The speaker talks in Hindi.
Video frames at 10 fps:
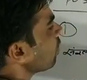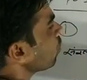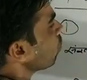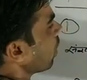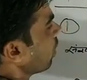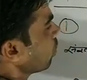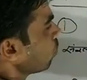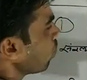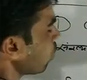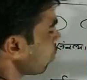घटित हुआ
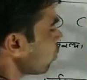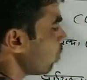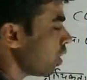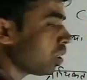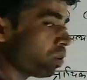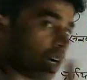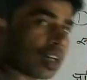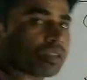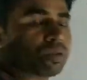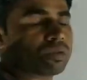दो ठो दो ही ठो
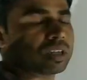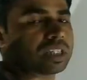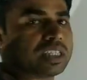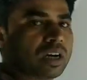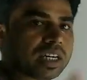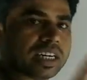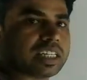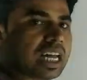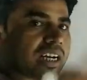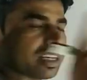घटित हो सकता है या
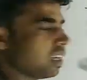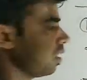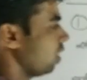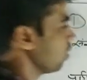हेड या टेल